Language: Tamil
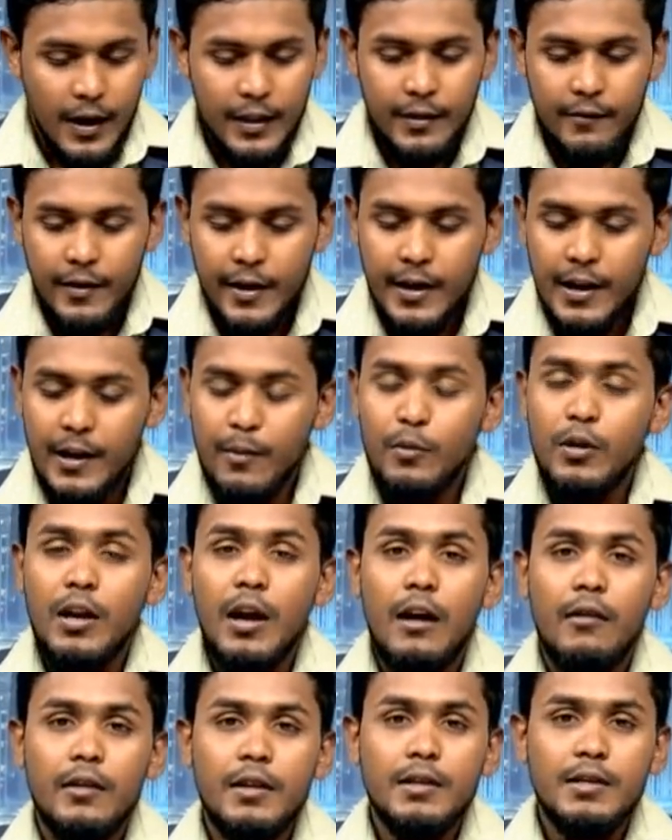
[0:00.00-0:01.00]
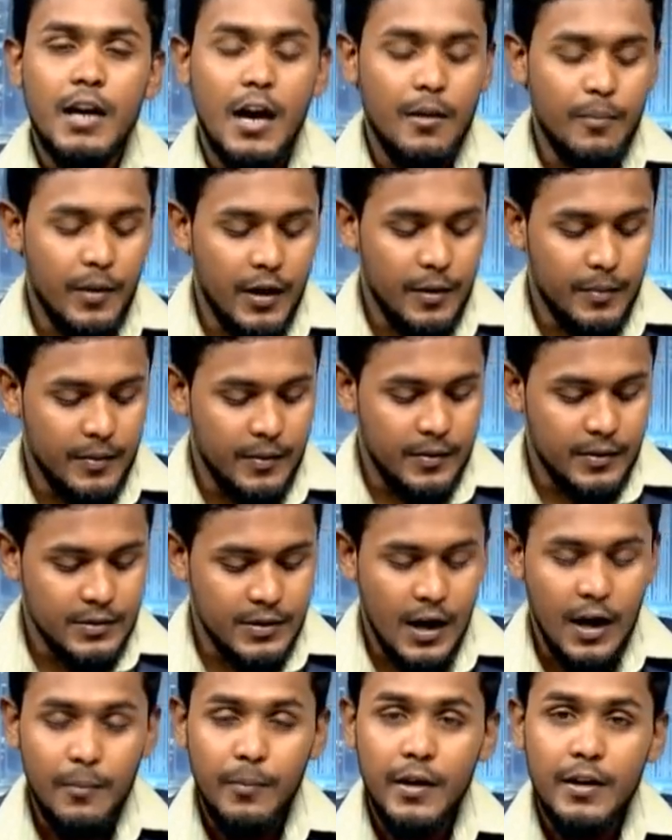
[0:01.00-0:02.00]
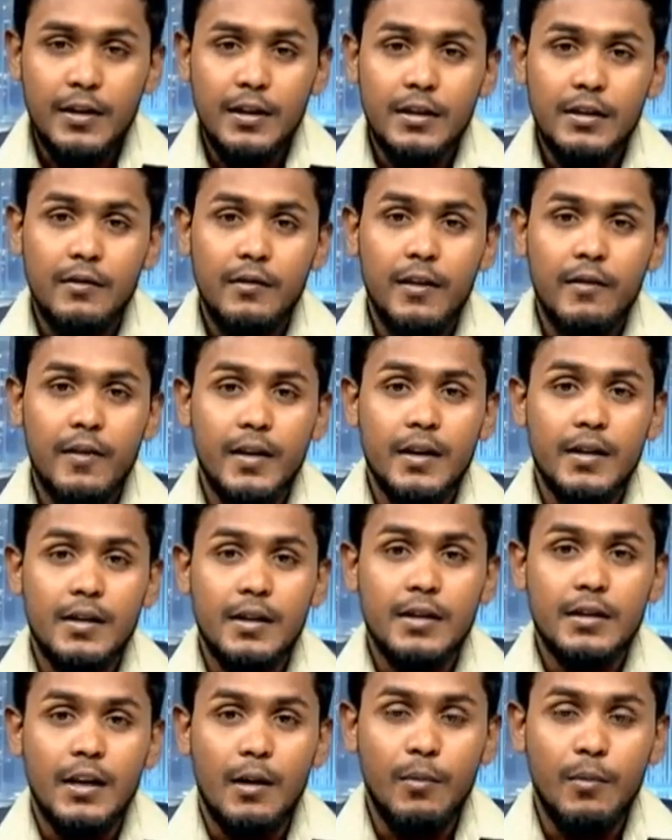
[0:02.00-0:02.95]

அந்த வகையிலே முதலாவது ஜாழ்ப்பாண ஜாழ்ப்பாணத்திலிருந்து வெளிவருகின்ற